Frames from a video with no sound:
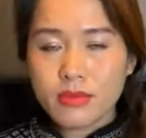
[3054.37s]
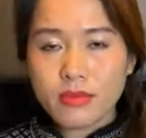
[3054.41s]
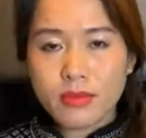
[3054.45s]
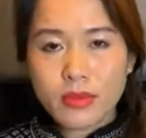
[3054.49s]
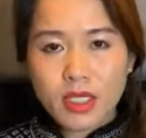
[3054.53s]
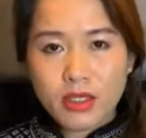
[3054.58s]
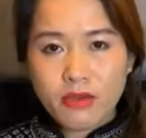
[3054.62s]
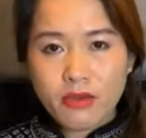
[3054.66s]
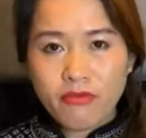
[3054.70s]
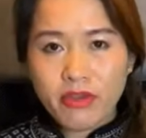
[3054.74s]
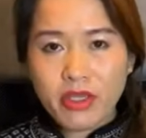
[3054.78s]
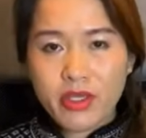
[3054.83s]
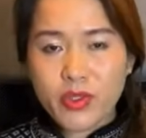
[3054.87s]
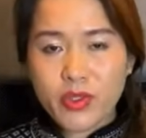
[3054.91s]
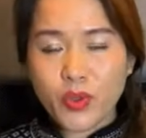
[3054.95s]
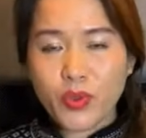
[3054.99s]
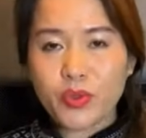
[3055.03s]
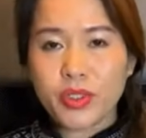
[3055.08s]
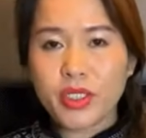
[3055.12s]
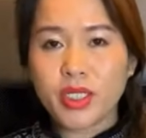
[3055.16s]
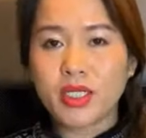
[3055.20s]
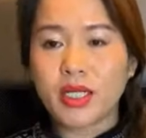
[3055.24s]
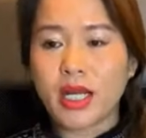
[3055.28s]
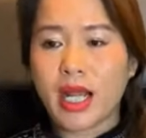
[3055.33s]
Ví dụ
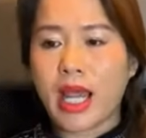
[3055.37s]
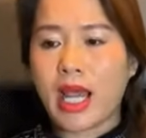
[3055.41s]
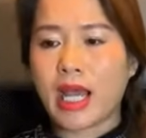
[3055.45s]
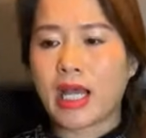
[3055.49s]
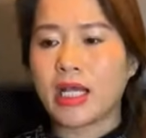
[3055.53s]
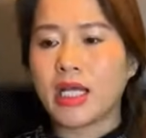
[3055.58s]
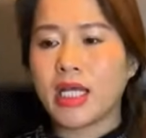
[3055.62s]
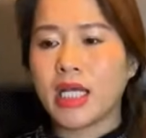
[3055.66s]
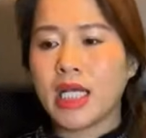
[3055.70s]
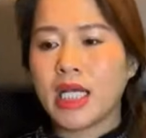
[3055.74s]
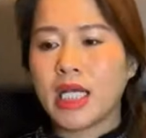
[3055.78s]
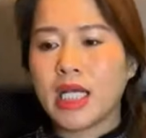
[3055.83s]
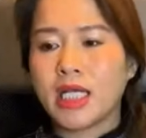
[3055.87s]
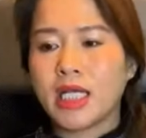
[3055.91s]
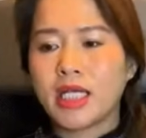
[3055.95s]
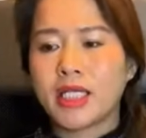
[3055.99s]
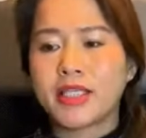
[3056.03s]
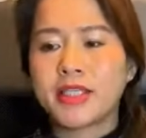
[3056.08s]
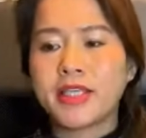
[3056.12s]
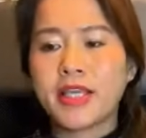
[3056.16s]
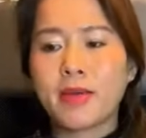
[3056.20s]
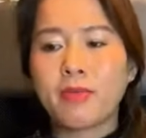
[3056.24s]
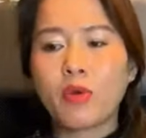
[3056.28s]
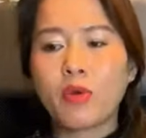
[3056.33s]
như là
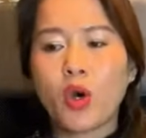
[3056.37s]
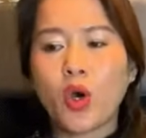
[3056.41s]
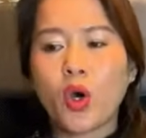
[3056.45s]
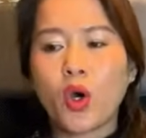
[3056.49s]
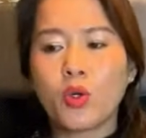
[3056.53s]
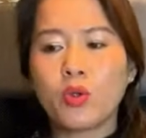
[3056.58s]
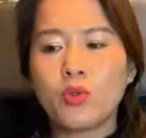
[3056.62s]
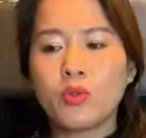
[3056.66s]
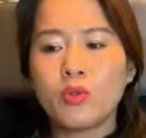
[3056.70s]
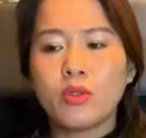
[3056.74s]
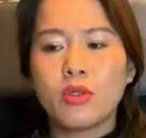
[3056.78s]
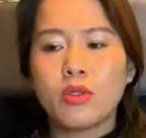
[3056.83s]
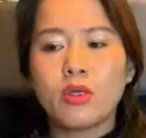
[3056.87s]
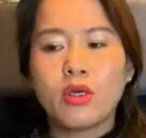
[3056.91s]
dâm ô,